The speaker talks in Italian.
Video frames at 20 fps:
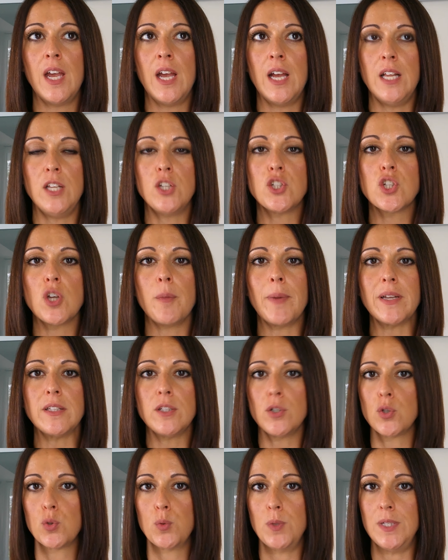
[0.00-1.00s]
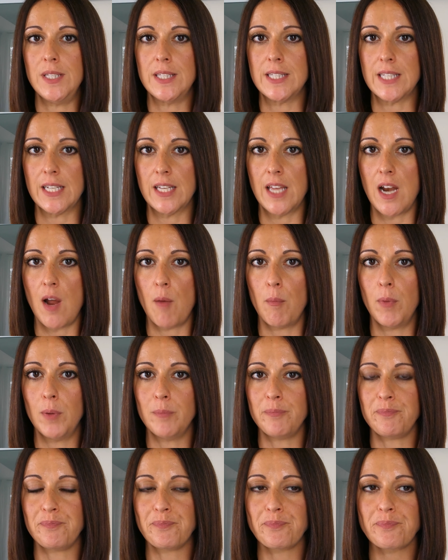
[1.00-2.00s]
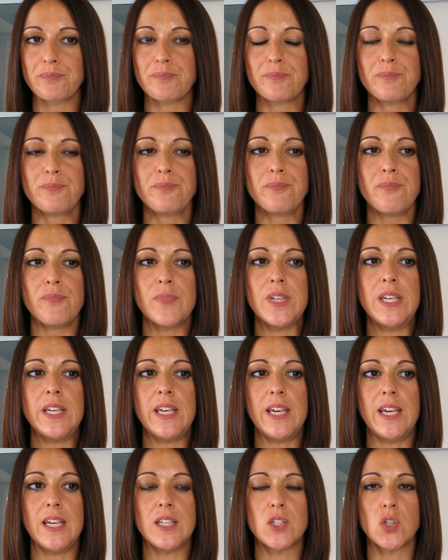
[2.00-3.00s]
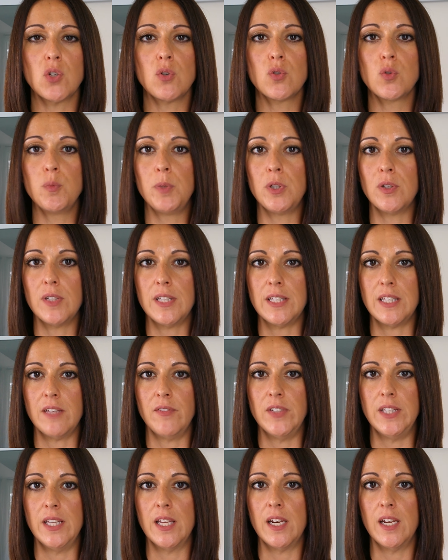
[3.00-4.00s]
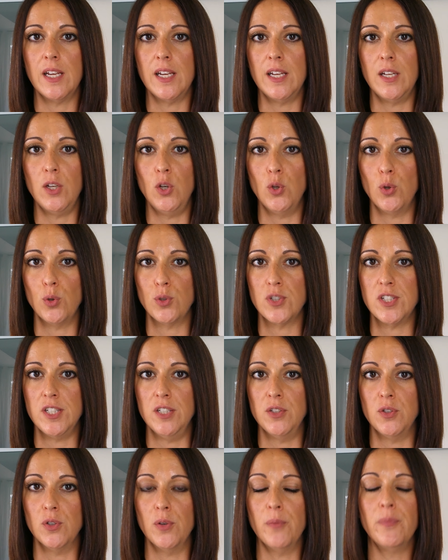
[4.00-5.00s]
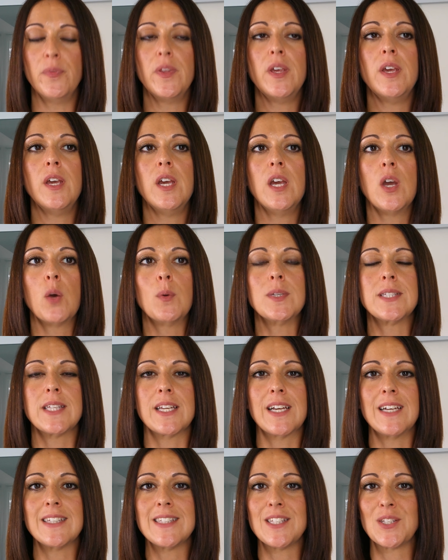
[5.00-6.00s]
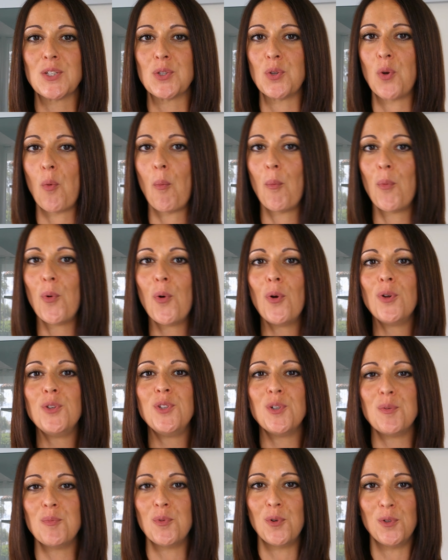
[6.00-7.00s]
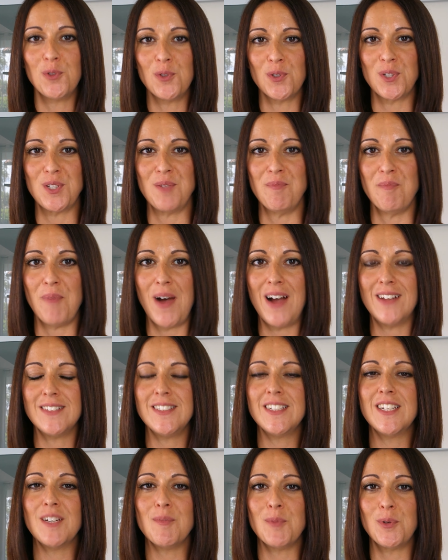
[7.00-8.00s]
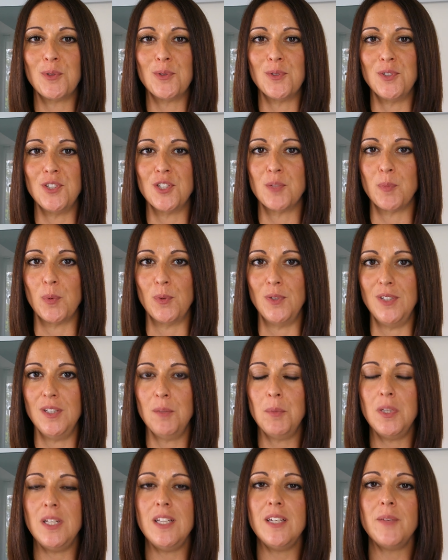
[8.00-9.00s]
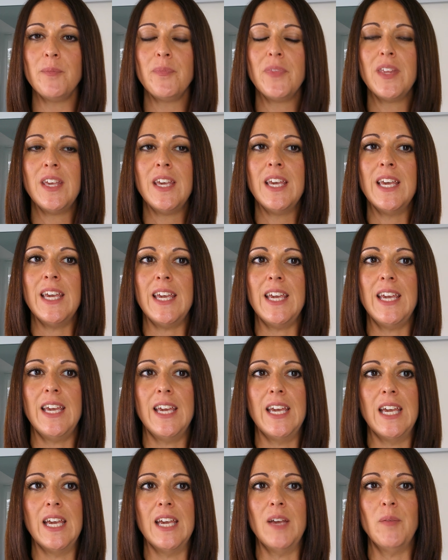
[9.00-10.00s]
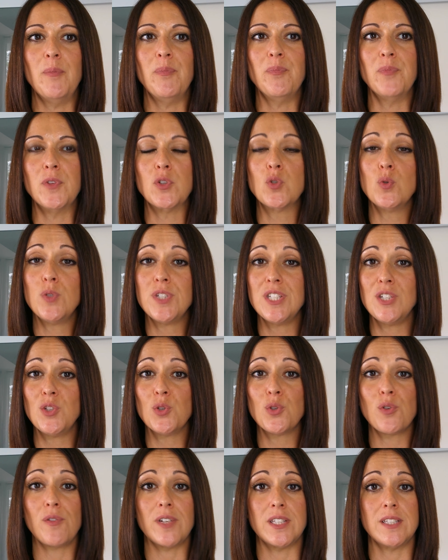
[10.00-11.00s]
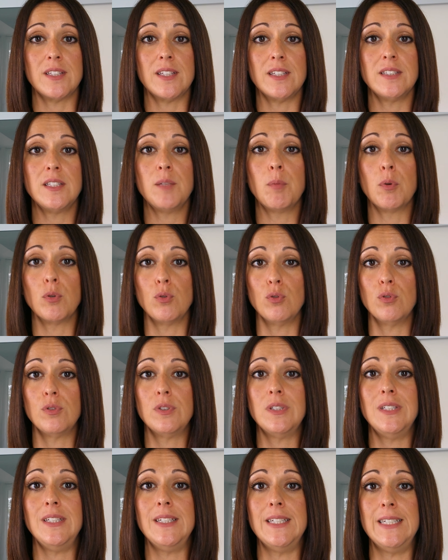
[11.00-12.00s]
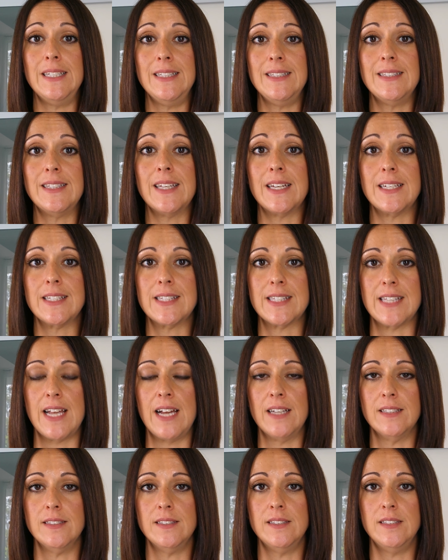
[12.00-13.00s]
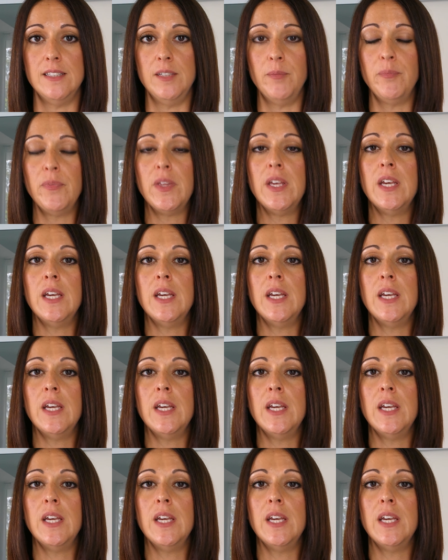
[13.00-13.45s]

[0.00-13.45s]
Li ho scoperti su Instagram e sono subito andata a vedere il loro sito. Queste ragazze sono molto molto simpatiche, molto disponibili e mm, sul sito trovate tanti prodotti interessanti.